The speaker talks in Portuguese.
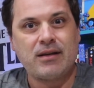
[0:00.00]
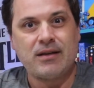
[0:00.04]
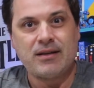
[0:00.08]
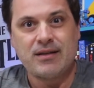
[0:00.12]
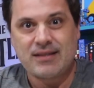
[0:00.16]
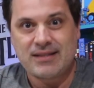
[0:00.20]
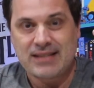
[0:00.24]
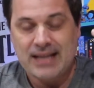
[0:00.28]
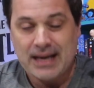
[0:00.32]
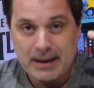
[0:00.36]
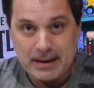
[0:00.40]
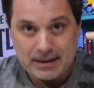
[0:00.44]

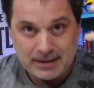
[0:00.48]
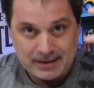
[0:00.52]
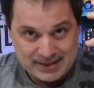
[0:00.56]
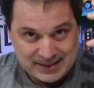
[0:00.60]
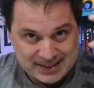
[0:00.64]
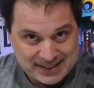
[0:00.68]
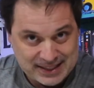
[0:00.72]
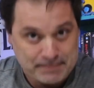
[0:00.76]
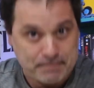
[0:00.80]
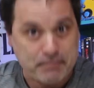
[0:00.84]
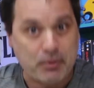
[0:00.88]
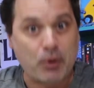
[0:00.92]
Se,
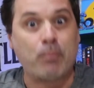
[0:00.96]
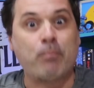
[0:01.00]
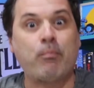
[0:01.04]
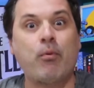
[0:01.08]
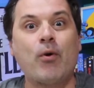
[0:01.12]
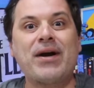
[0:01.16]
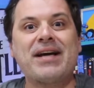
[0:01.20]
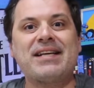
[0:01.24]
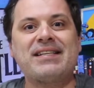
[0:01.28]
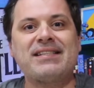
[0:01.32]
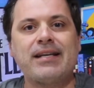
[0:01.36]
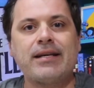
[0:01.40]
se
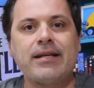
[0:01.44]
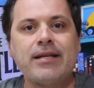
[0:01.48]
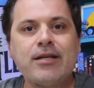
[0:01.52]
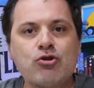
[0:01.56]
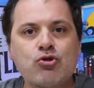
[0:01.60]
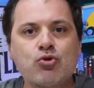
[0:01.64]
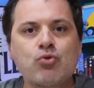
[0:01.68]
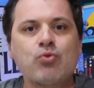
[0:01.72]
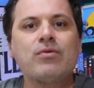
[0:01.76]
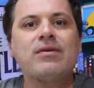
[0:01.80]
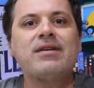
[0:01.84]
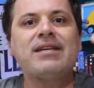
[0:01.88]
propõe a ser
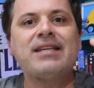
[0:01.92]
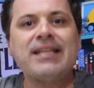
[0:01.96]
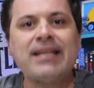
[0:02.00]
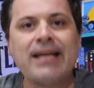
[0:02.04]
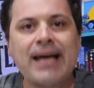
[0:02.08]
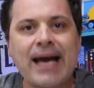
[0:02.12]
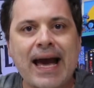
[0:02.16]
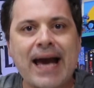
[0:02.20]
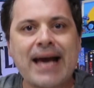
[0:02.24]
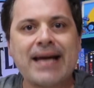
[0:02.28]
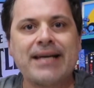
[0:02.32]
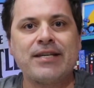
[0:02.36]
isso
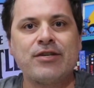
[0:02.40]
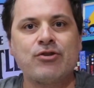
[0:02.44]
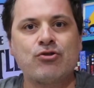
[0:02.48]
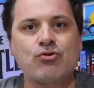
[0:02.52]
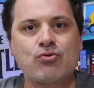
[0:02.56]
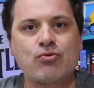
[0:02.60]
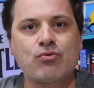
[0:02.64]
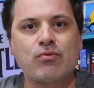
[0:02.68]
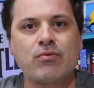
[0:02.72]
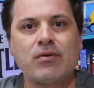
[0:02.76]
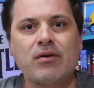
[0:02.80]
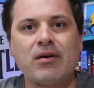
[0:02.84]
e é
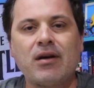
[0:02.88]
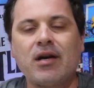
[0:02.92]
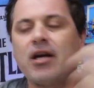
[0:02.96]
isso.